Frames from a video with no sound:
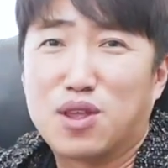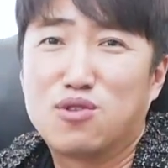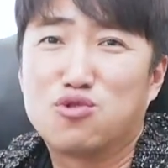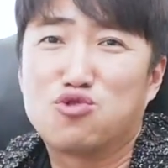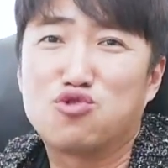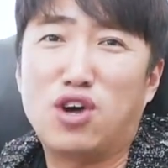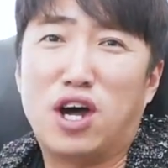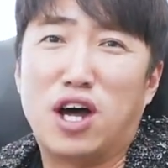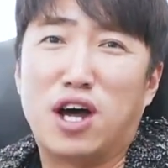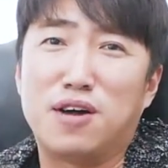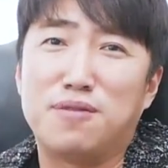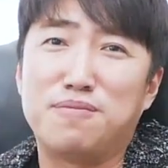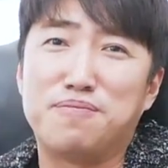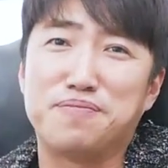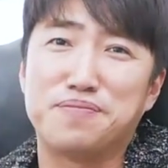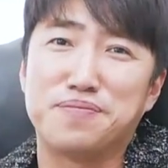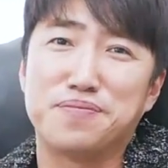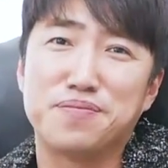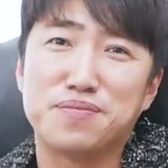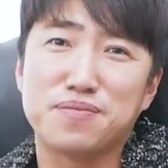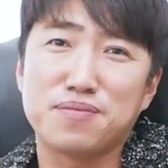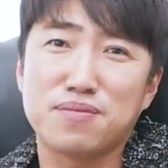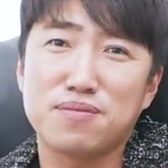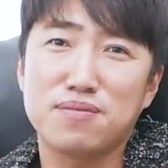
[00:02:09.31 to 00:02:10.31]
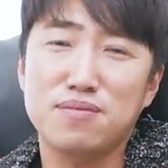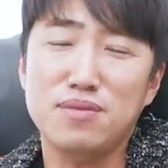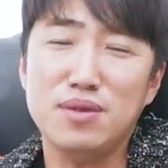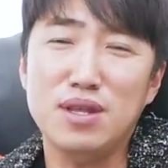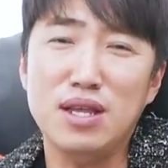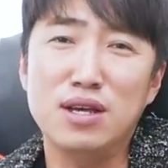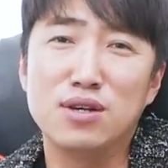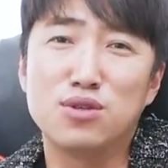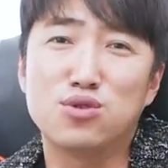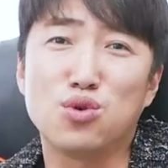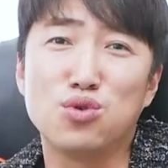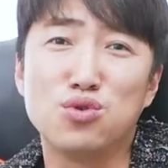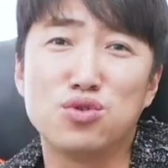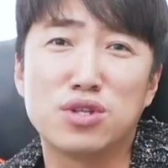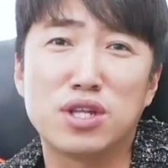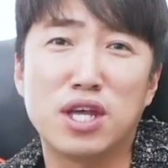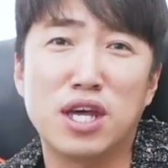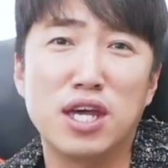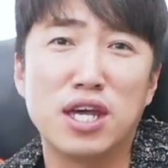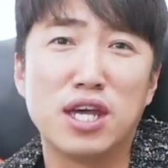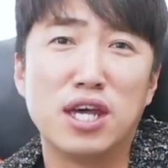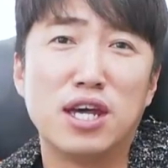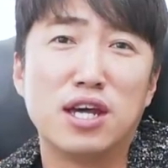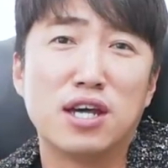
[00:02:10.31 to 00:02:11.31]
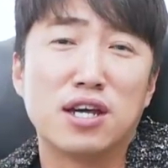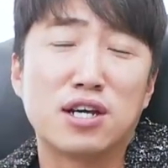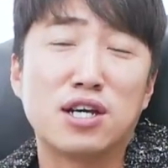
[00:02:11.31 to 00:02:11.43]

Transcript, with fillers: 쏴 쏘는데